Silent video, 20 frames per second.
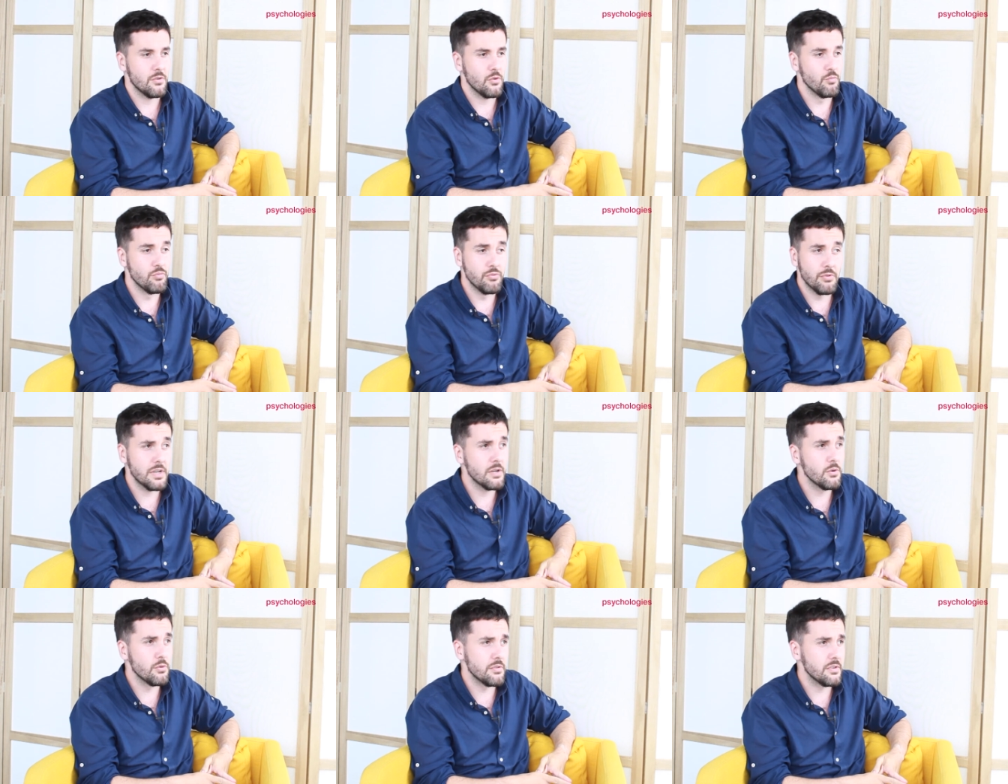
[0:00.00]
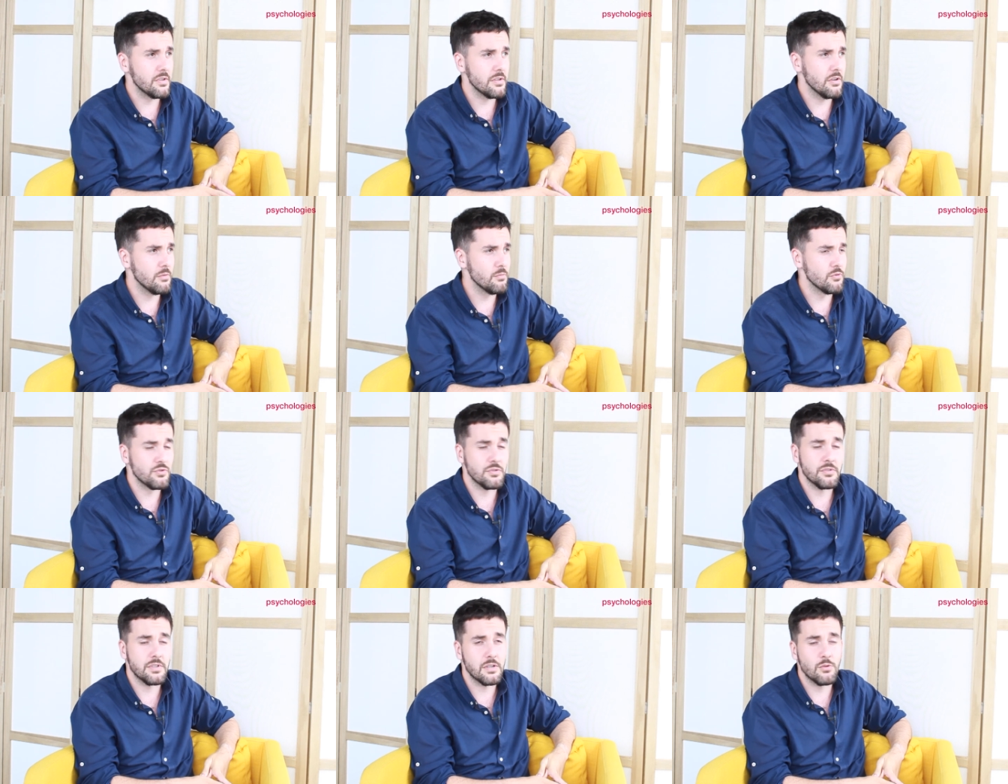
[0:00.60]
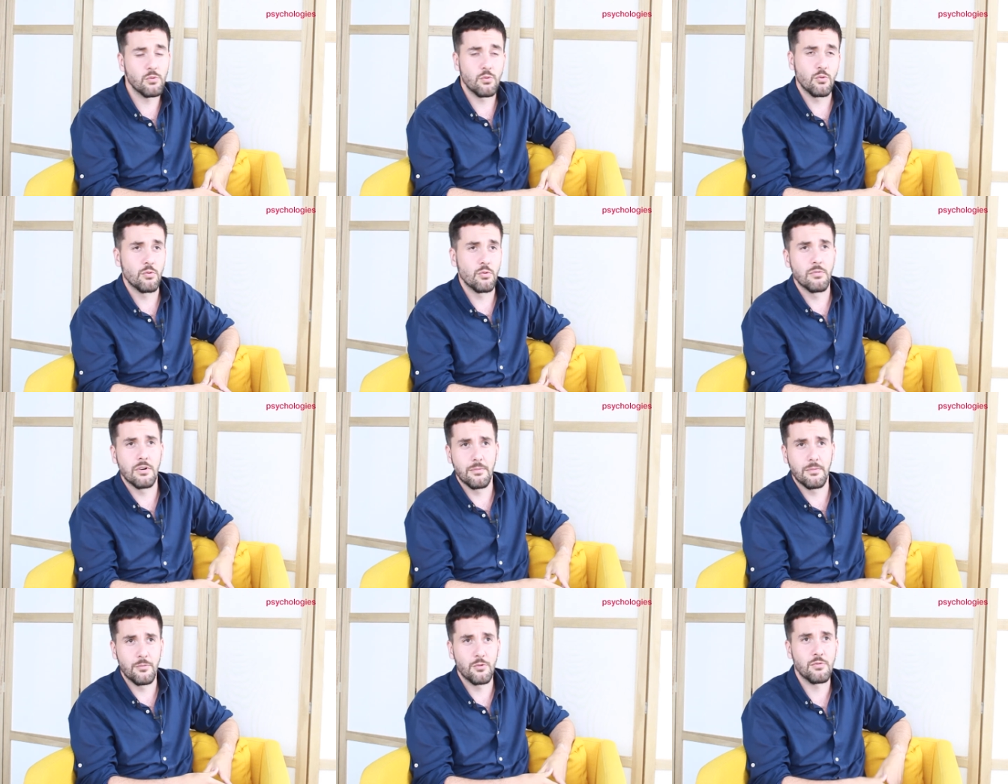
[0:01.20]
on pourrait grossir en mangeant des
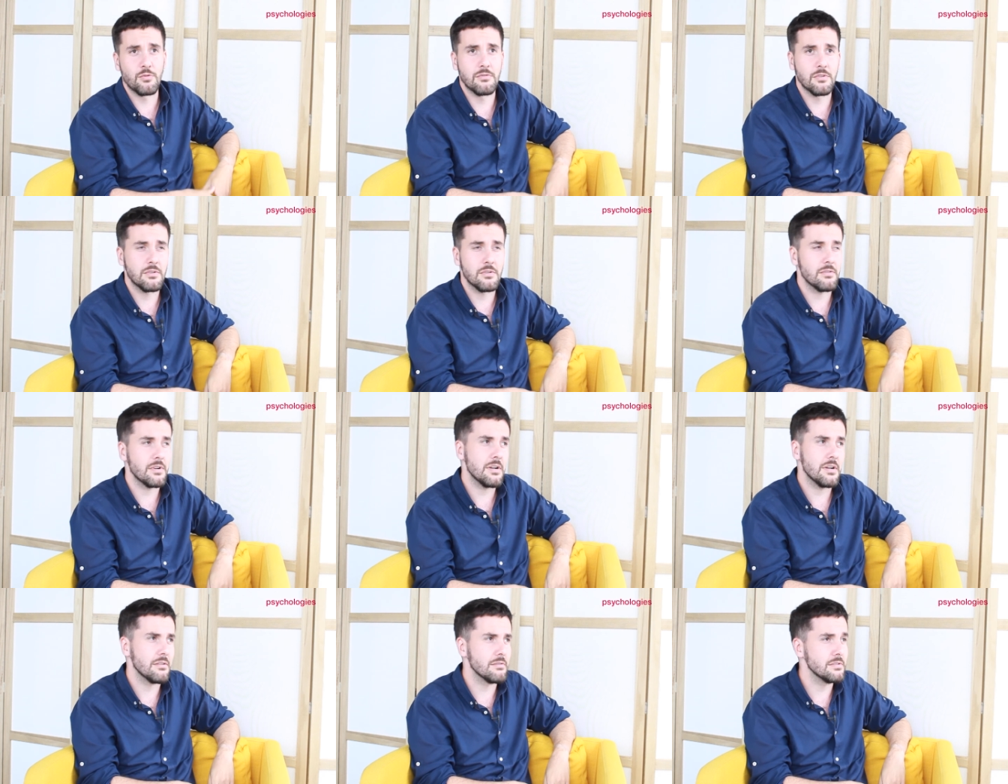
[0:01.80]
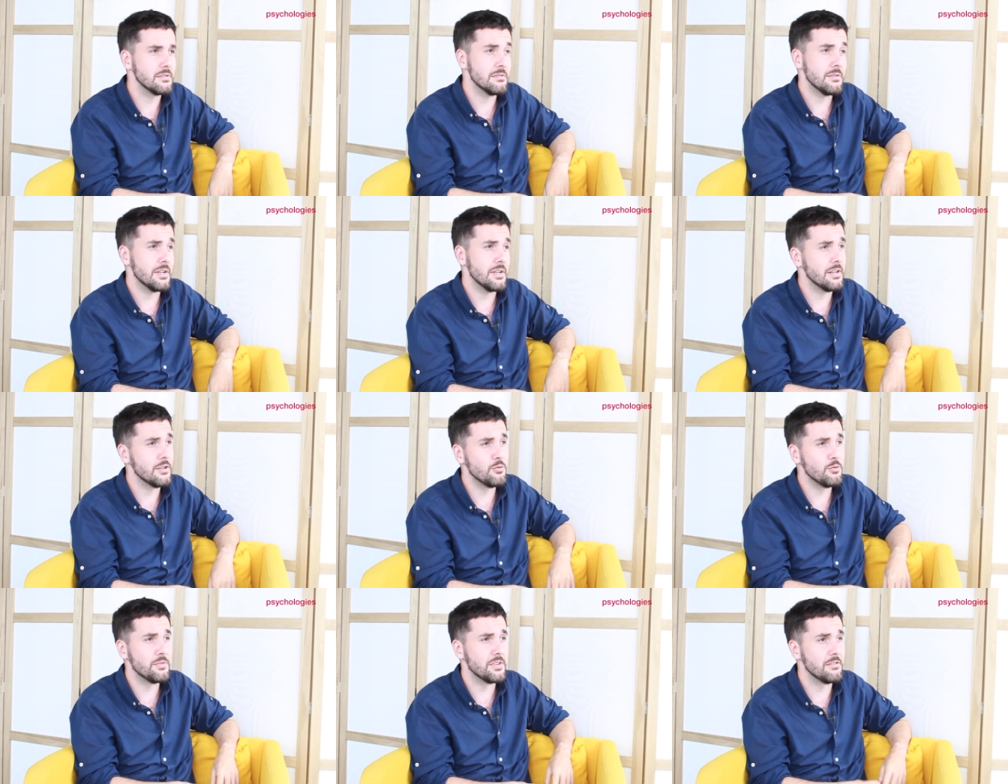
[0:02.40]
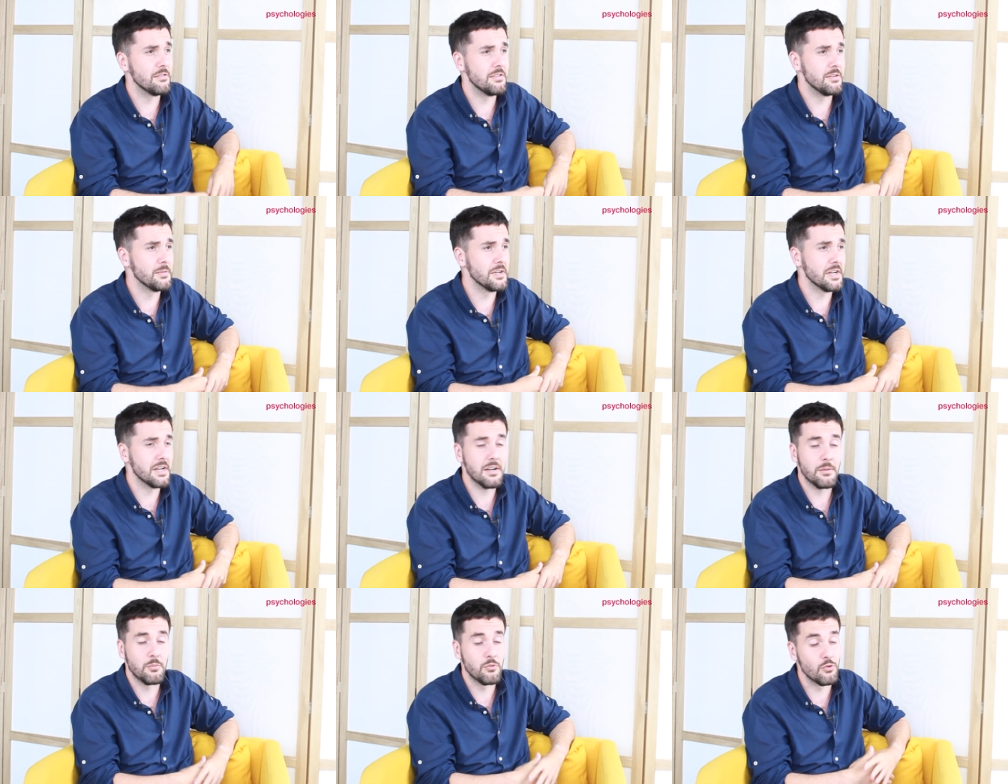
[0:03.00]
concombres. Souvent, on dit les légumes, ça fait
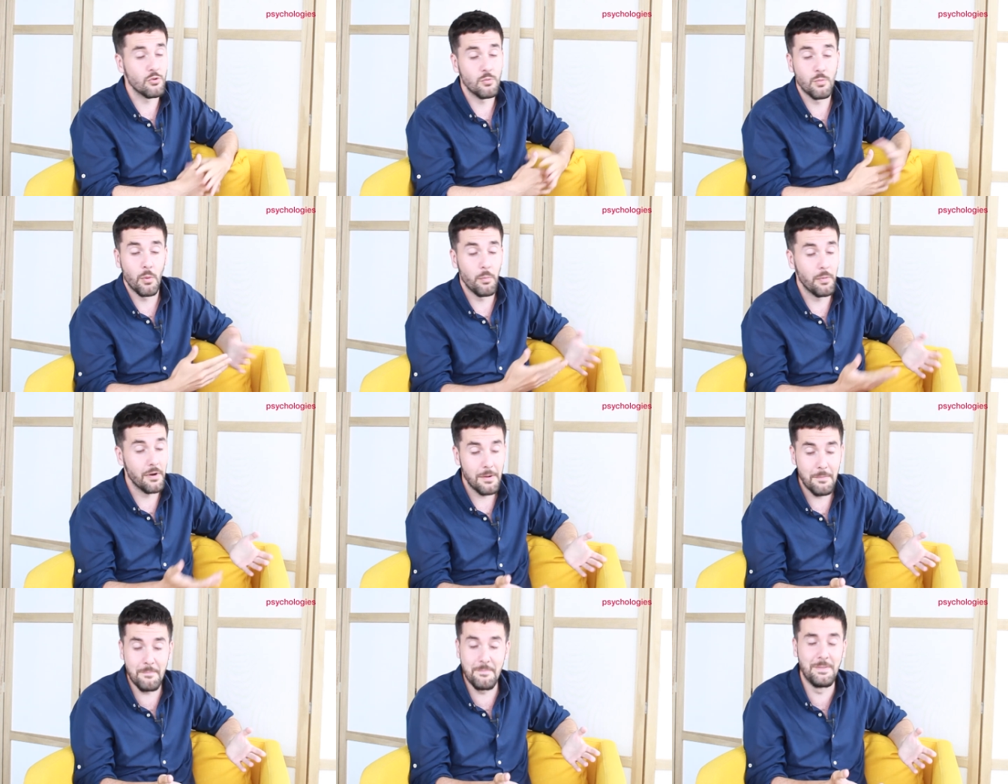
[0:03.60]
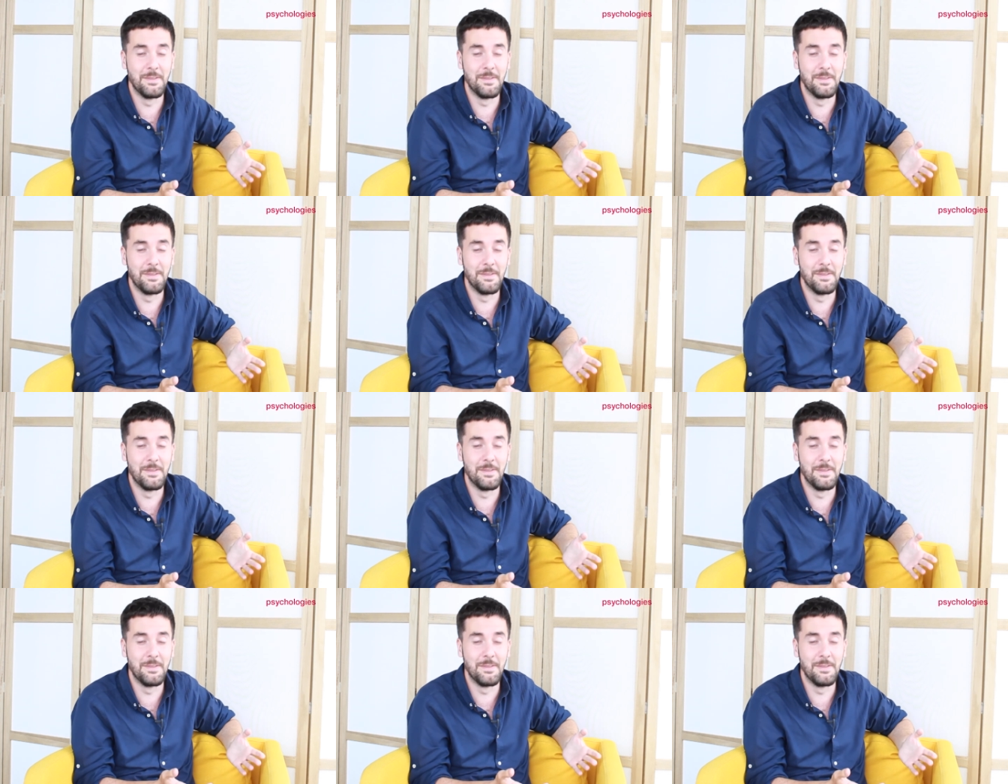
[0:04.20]
maigrir, absolument pas.